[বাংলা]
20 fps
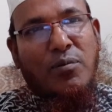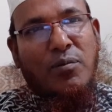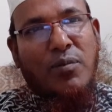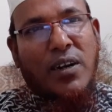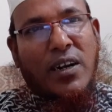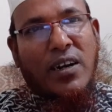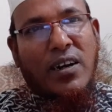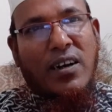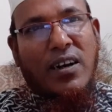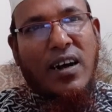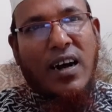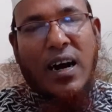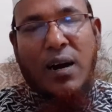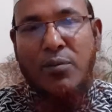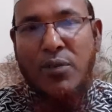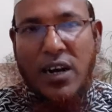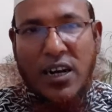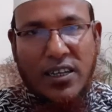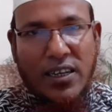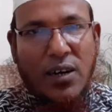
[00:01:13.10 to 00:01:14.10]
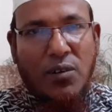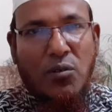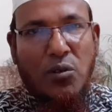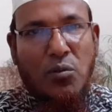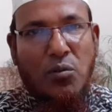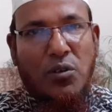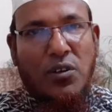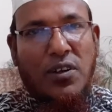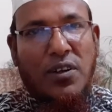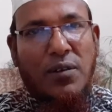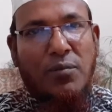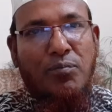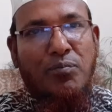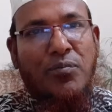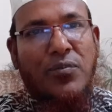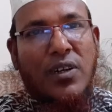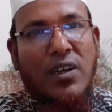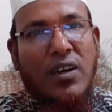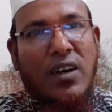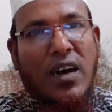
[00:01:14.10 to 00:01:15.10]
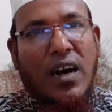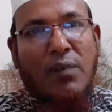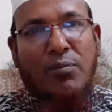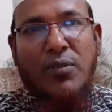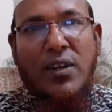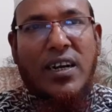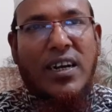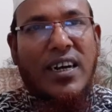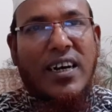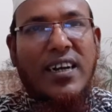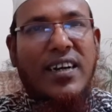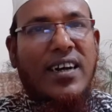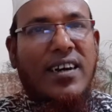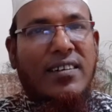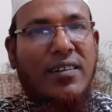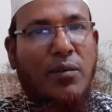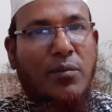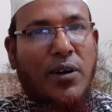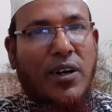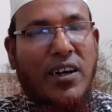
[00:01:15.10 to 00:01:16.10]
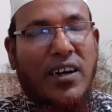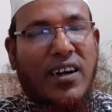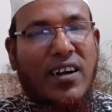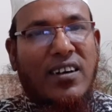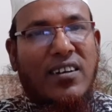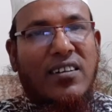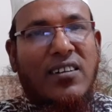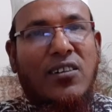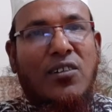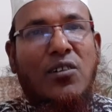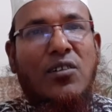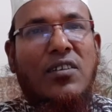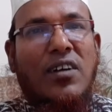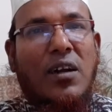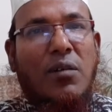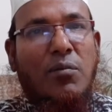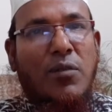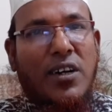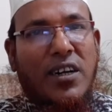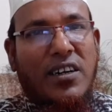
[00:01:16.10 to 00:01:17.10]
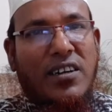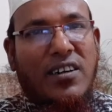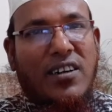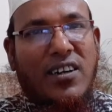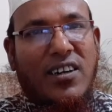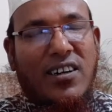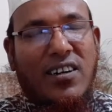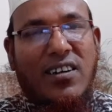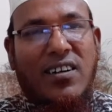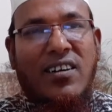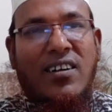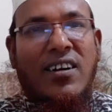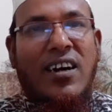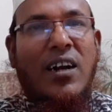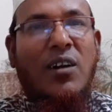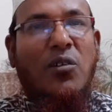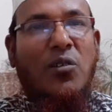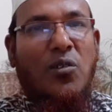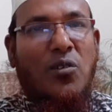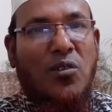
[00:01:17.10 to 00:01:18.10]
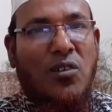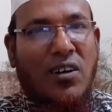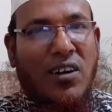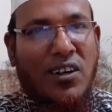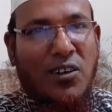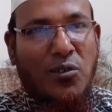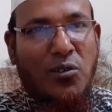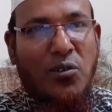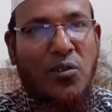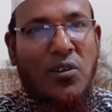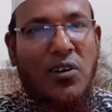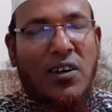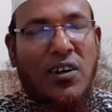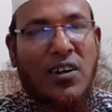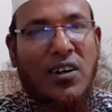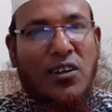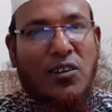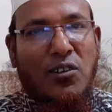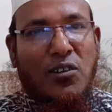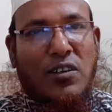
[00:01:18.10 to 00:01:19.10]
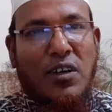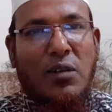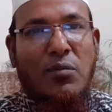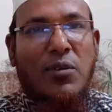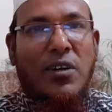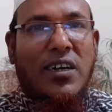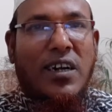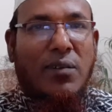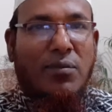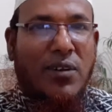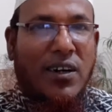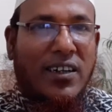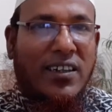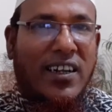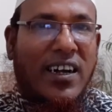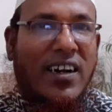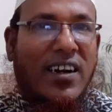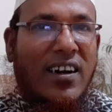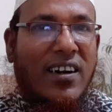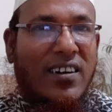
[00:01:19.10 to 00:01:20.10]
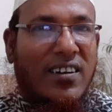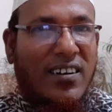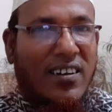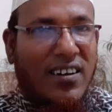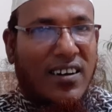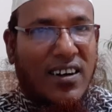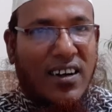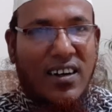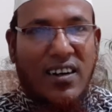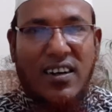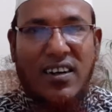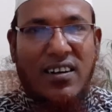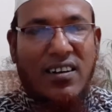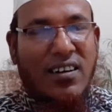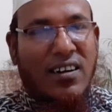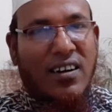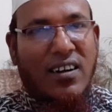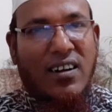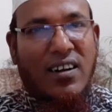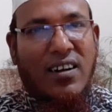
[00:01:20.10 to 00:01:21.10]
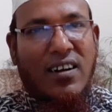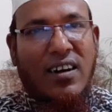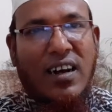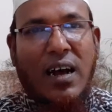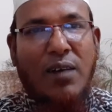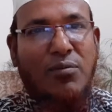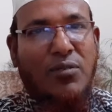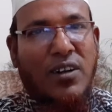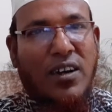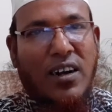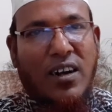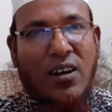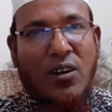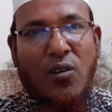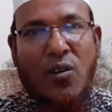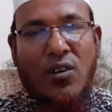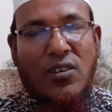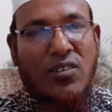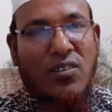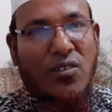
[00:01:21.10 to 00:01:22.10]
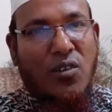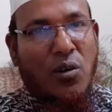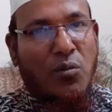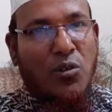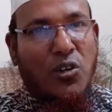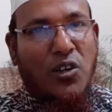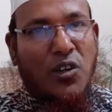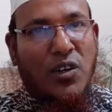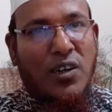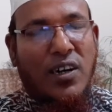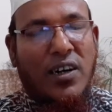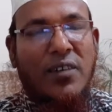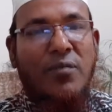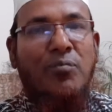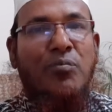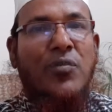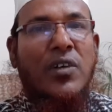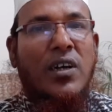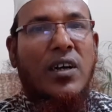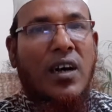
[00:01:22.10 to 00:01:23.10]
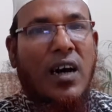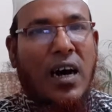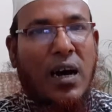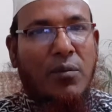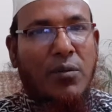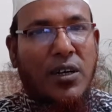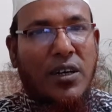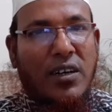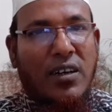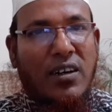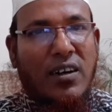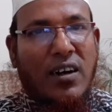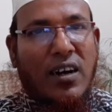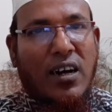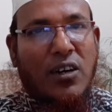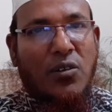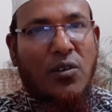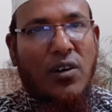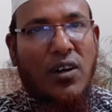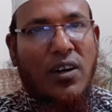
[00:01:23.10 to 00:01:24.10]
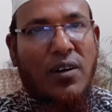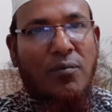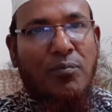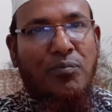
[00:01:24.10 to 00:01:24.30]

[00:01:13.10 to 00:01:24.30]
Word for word: মানে আমি আশা করব যে আপনারা এড়িয়ে যাবেন না দুই চার মিনিট গেল একটু দুই চার মিনিট আপনারা দেখলেন এখানে লাভ ছাড়া লস অবশ্যই নেই আমি আসলে